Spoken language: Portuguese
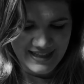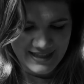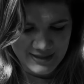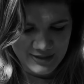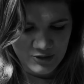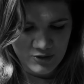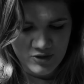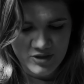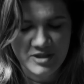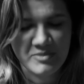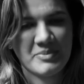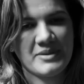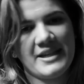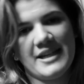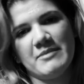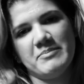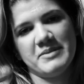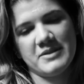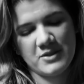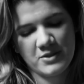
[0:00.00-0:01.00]
lactose, porque
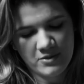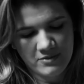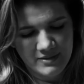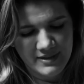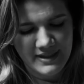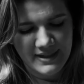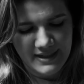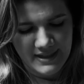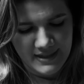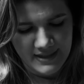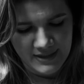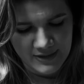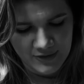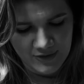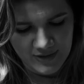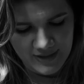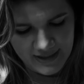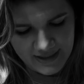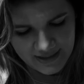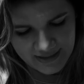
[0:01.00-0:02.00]
a pessoa é
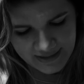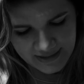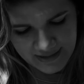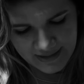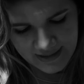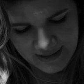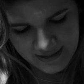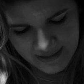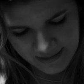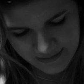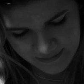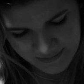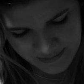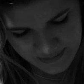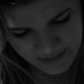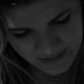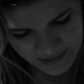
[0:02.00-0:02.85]
intolerante, né, então...